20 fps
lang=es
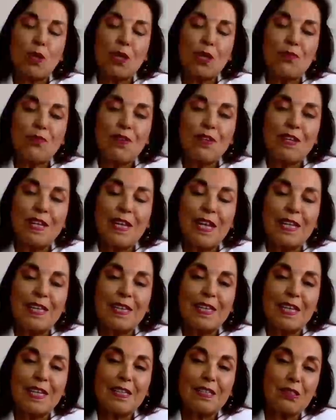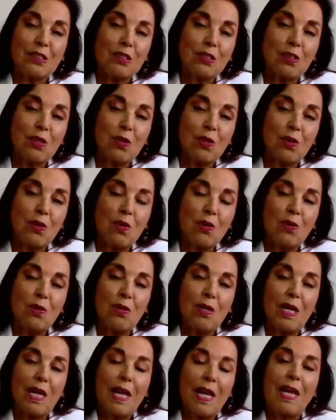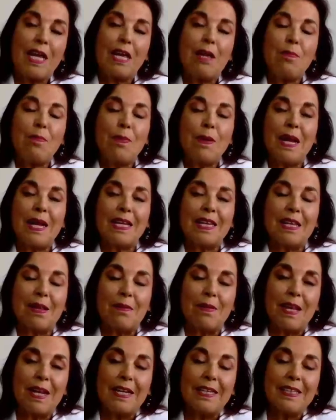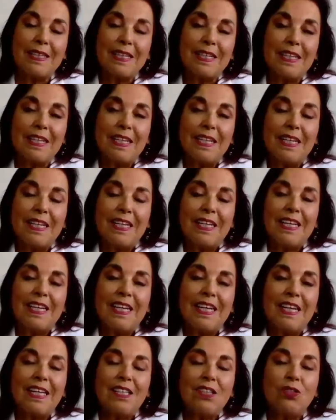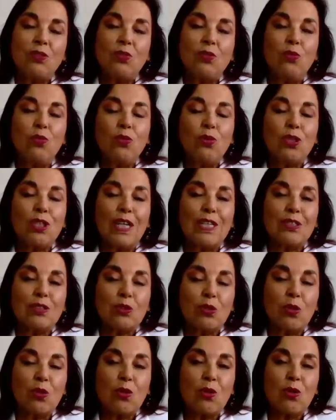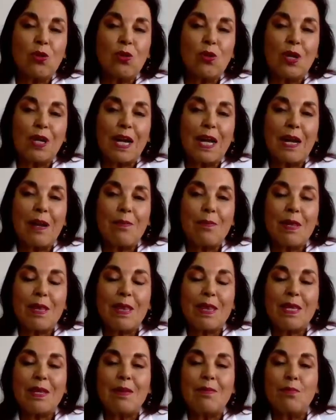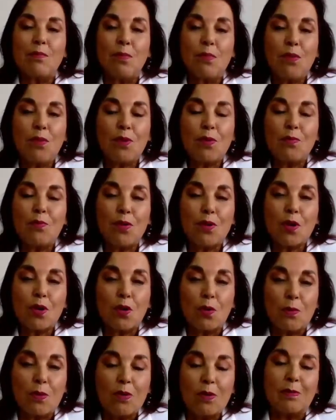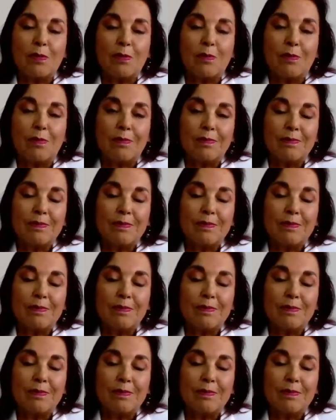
déficit de atención e hiperactividad es un trastorno realmente muy, muy común.